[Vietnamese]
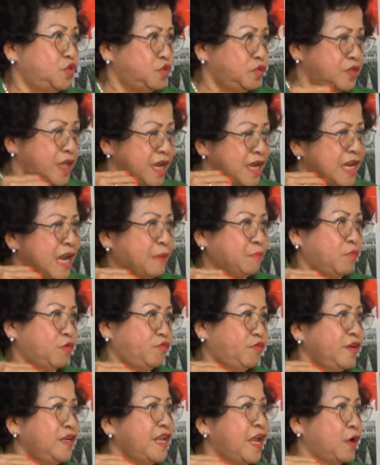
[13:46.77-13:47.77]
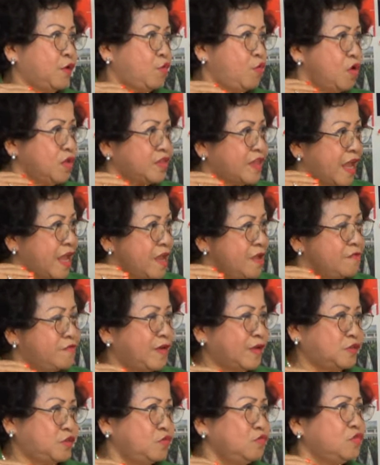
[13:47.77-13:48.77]
Đây là một vấn đề quốc tế
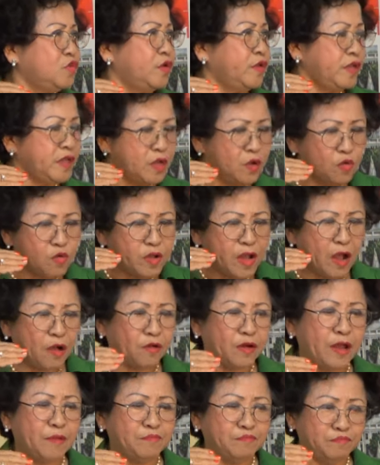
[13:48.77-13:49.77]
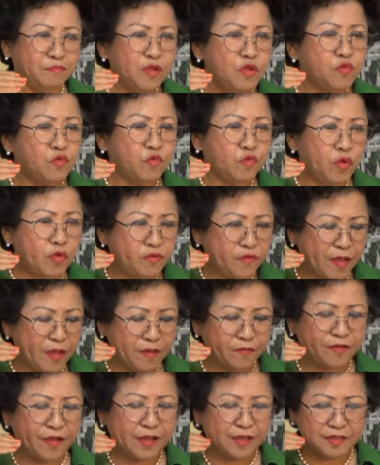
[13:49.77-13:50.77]
và chúng tôi yêu cầu là quý
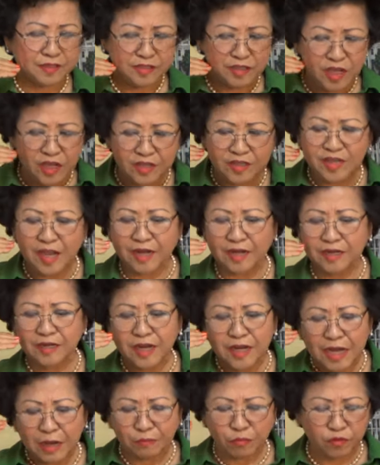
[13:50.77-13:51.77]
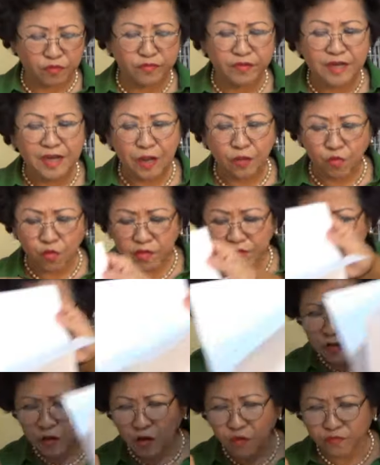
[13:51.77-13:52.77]
vị phải nhìn nhận đây là một vấn đề quốc
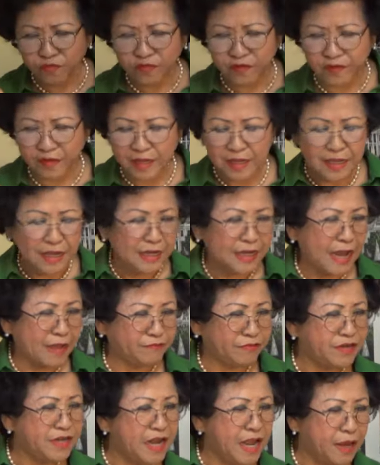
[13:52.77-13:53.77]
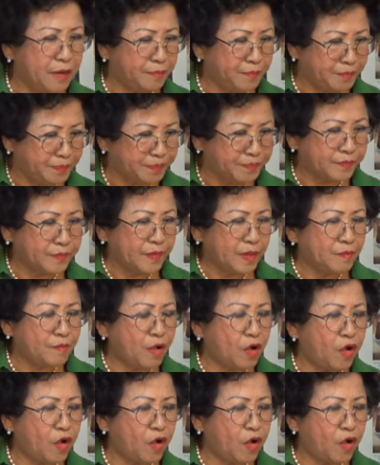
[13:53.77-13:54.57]
tế chứ không phải là vấn đề mà